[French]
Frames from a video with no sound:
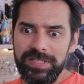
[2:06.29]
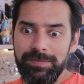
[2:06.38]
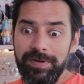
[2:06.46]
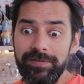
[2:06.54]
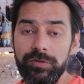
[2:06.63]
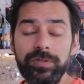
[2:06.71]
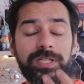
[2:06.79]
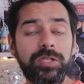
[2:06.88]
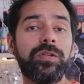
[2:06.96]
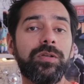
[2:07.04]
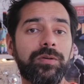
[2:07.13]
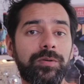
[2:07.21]
Il m'avait donné
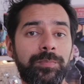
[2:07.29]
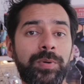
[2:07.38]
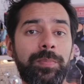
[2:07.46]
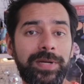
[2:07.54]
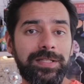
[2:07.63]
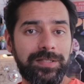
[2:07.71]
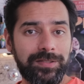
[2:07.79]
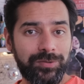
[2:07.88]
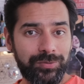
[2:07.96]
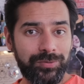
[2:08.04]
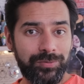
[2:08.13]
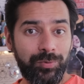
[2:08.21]
une euh, puppette
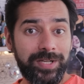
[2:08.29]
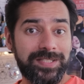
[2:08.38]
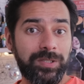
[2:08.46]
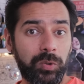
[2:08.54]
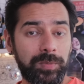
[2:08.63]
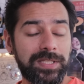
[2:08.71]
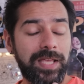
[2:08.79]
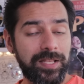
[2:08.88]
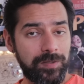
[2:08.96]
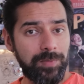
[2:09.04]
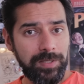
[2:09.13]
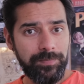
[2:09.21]
de Wallace et Gromit à
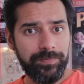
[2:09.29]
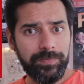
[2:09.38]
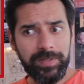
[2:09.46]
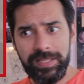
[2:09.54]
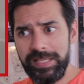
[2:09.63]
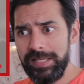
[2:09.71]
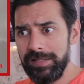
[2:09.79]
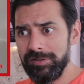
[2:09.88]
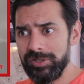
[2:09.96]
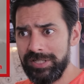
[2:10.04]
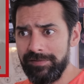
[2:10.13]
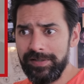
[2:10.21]
animer et
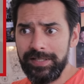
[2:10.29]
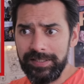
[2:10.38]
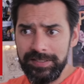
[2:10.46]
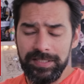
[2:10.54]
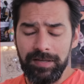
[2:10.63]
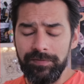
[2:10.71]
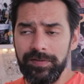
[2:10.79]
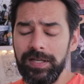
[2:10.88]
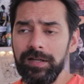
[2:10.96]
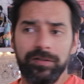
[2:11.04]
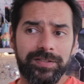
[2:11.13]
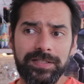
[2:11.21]
j'avais un acting à
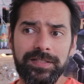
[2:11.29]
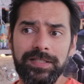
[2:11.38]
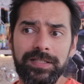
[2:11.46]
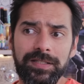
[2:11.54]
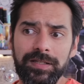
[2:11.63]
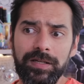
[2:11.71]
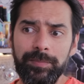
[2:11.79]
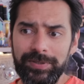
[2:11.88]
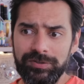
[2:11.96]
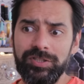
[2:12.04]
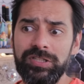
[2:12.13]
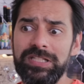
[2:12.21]
faire. C'était un
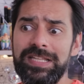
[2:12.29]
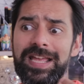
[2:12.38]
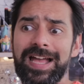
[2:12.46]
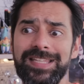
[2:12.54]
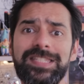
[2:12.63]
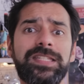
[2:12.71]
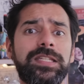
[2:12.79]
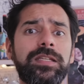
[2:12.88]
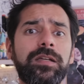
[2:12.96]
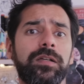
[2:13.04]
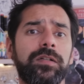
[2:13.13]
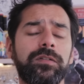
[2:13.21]
personnage qui était
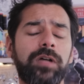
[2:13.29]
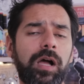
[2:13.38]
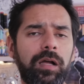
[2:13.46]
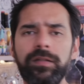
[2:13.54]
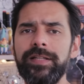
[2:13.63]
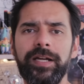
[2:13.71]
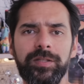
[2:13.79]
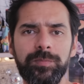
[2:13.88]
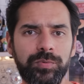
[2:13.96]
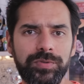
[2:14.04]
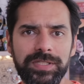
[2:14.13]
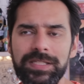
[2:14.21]
assis à un arrêt de
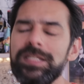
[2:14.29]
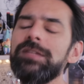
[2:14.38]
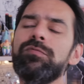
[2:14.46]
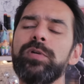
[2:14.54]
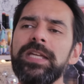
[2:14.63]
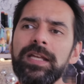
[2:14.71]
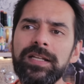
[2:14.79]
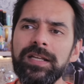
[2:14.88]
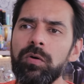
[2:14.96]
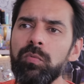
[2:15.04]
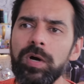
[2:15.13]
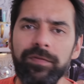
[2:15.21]
bus et qui voyait
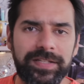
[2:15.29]
quelqu'un au loin.